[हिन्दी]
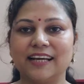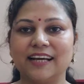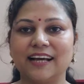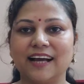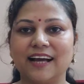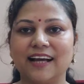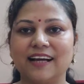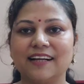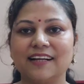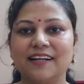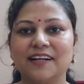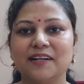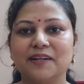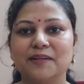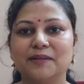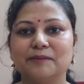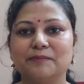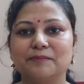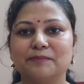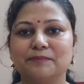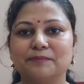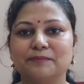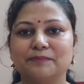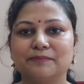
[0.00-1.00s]
लगेगा
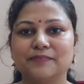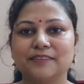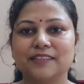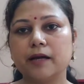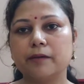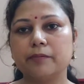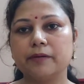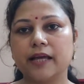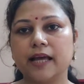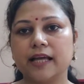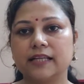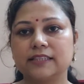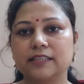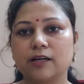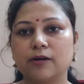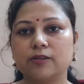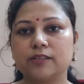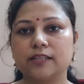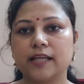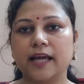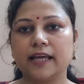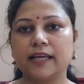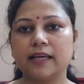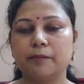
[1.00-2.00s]
कभी कभी ऐसा
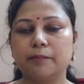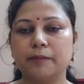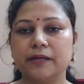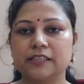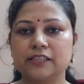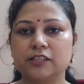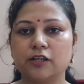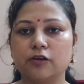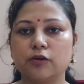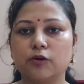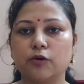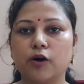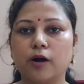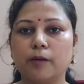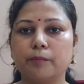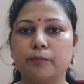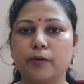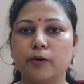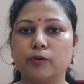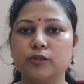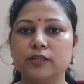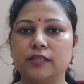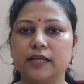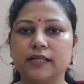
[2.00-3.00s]
होता है कि बेसन को हम
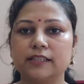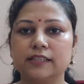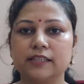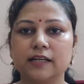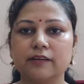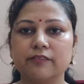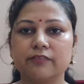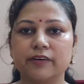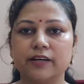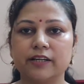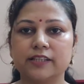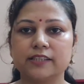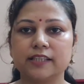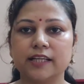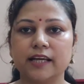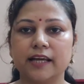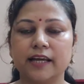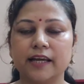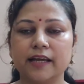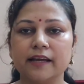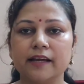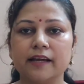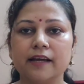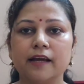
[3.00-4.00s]
बहुत देर तक फेरते
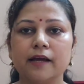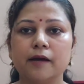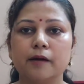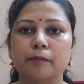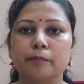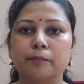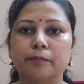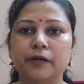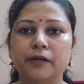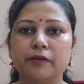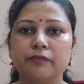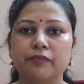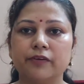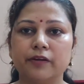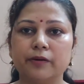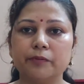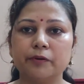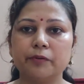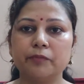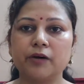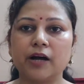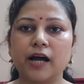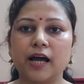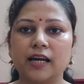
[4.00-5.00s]
हैं फिर
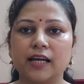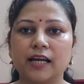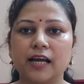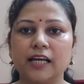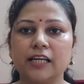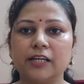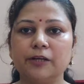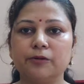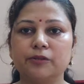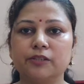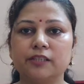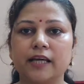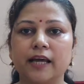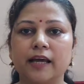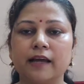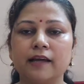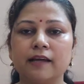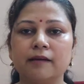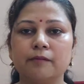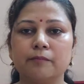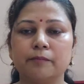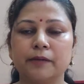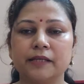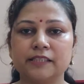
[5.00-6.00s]
भी वह हल्का नहीं होता
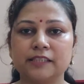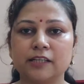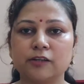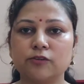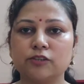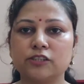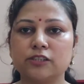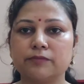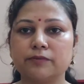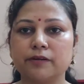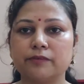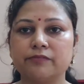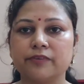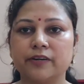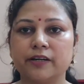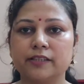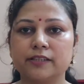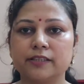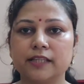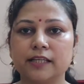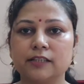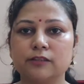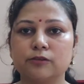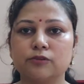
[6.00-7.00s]
है बेसन को जब हम
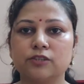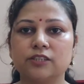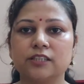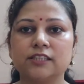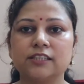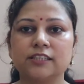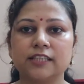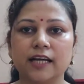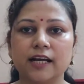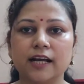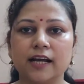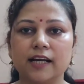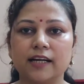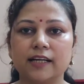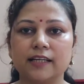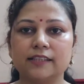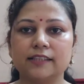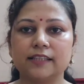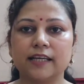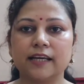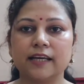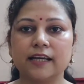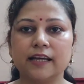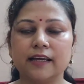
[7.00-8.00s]
फेरते हैं तो उसे चेक कर
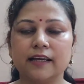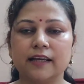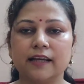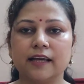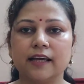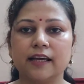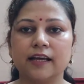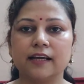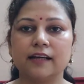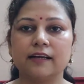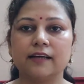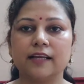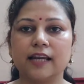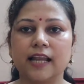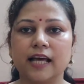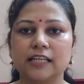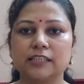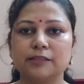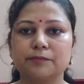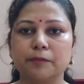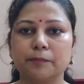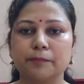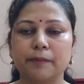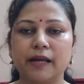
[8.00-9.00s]
लेते हैं एक
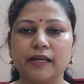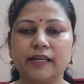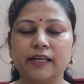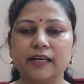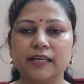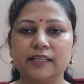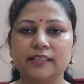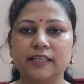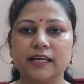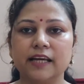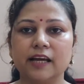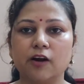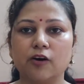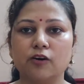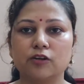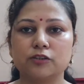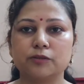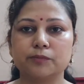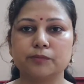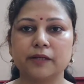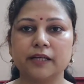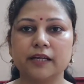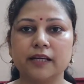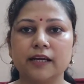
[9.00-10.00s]
गिलास में पानी लेते हैं और
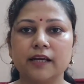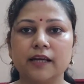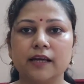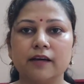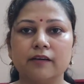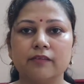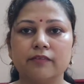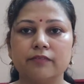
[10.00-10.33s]
उसमें